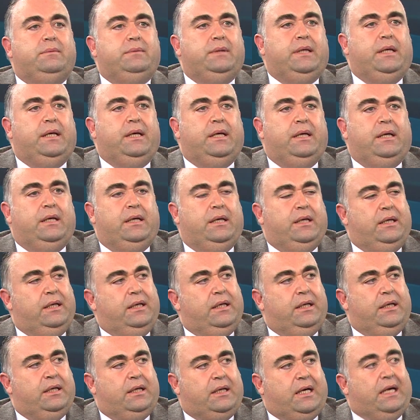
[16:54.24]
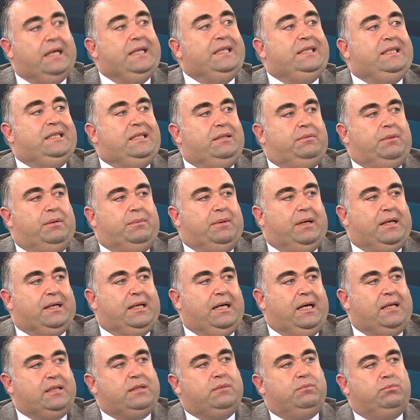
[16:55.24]
Şimdi e,
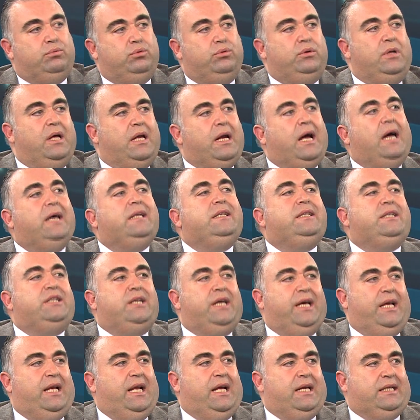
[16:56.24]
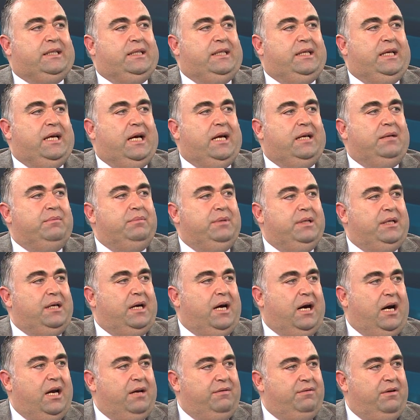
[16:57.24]
karıştırmamak lazım. Bunlar aynı şeylerdi yani.
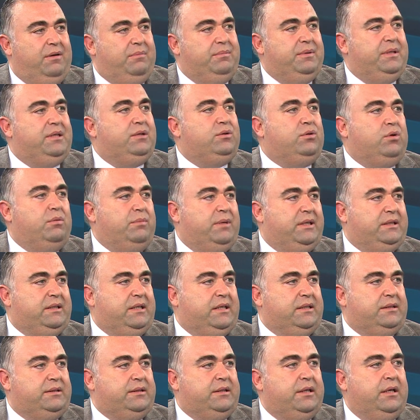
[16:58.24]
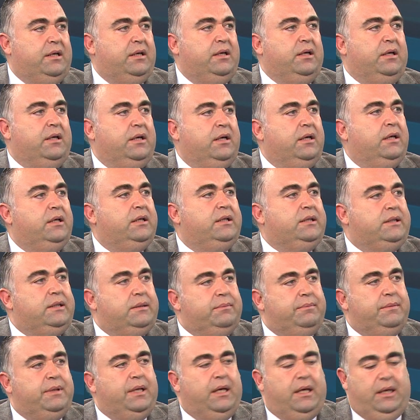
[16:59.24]
Biri ayva, biri domates.
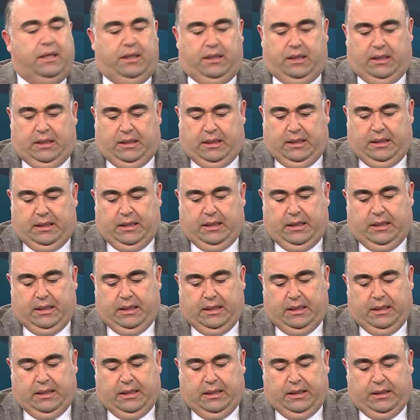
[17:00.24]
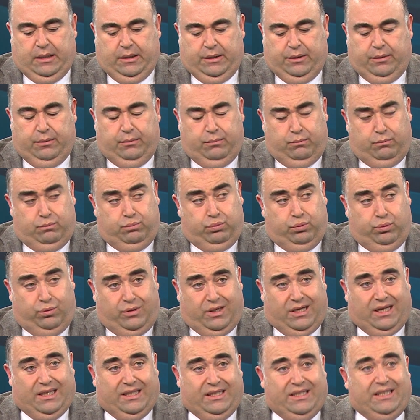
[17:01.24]
Şimdi e,
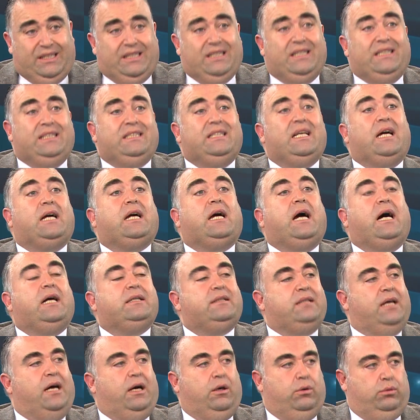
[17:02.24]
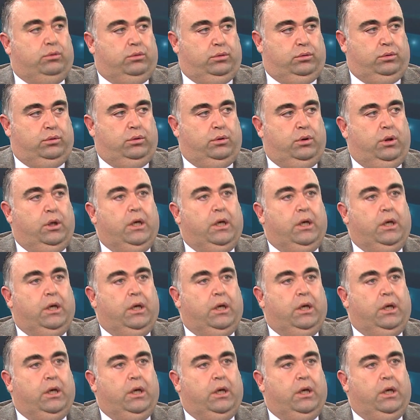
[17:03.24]
bu karıştırırsak hata olur.